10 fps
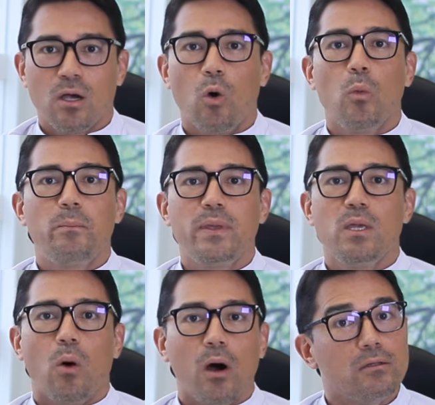ou
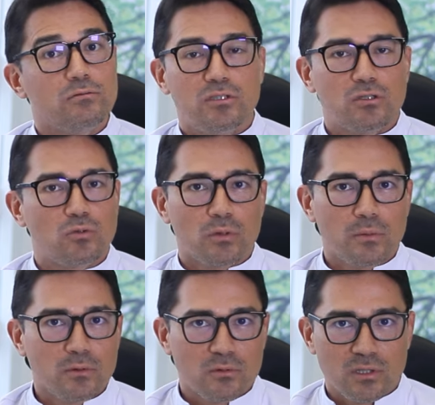piore um
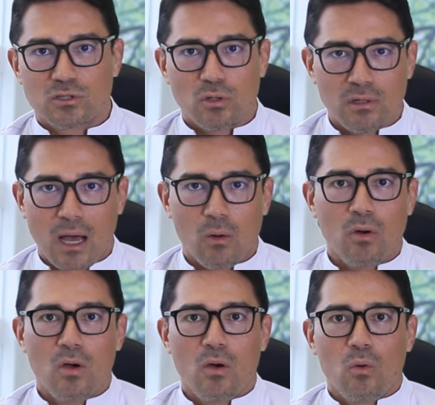distúrbio nutricional,